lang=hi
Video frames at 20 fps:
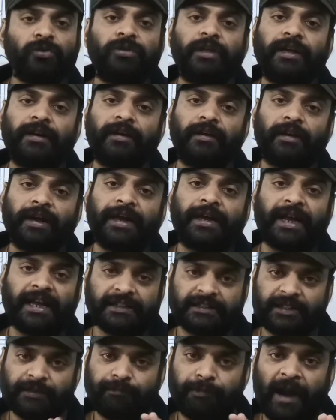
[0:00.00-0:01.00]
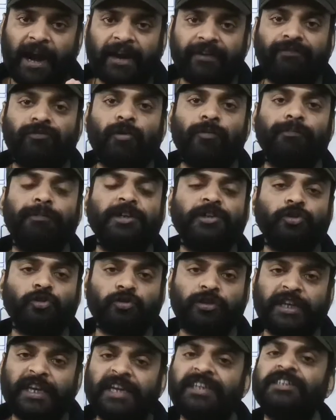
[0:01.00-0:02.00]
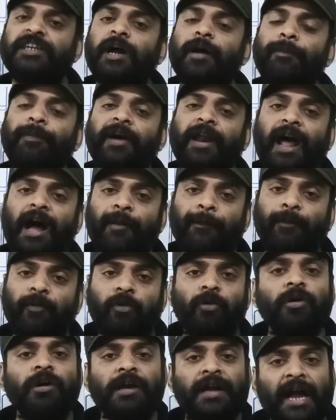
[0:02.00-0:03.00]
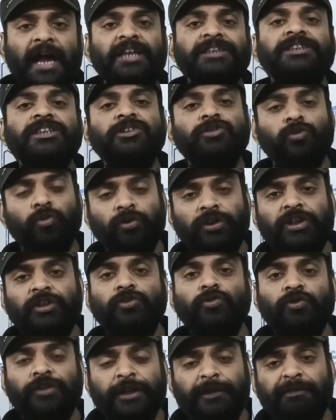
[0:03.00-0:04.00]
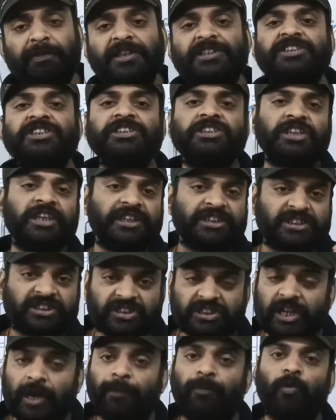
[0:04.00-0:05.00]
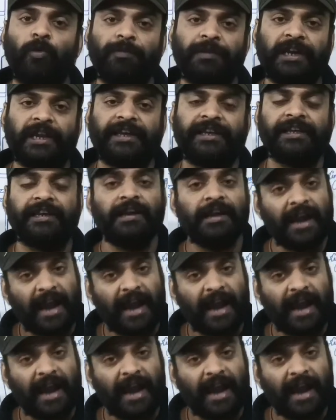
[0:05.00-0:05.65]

ट्यूटर एक ऐसी प्लेटफॉर्म बन चुकी है जहां पर आपको ऐसी छोटी छोटी बेसिक्स लेक्चर्स आपको मिलेगी